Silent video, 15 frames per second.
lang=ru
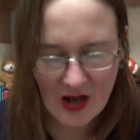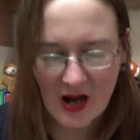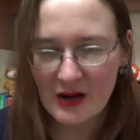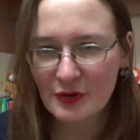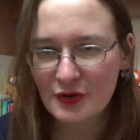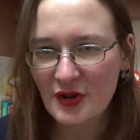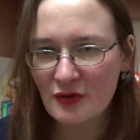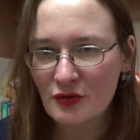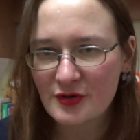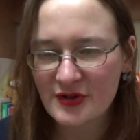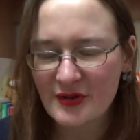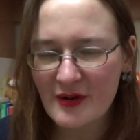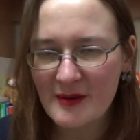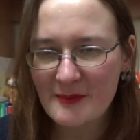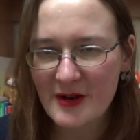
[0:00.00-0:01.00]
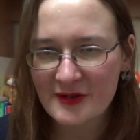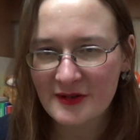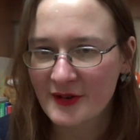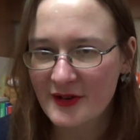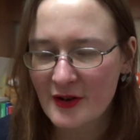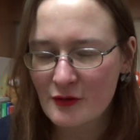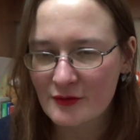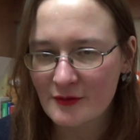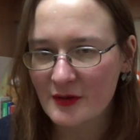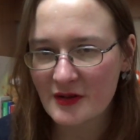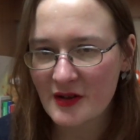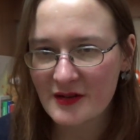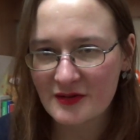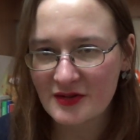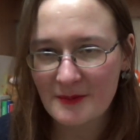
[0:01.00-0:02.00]
А вот кокосовое масло я
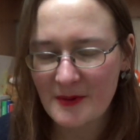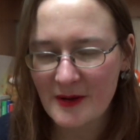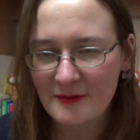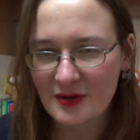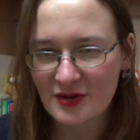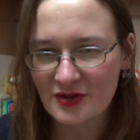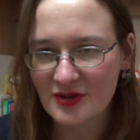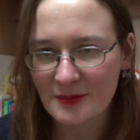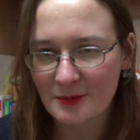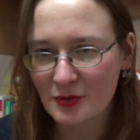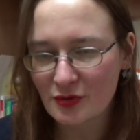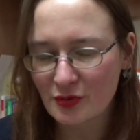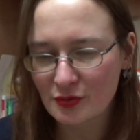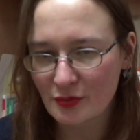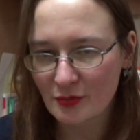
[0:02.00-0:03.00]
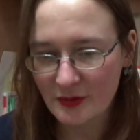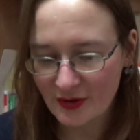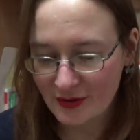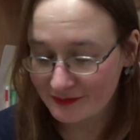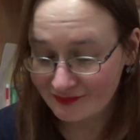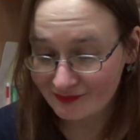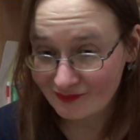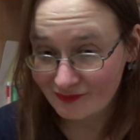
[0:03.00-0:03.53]
урвала, не поверите, за 500 рублей.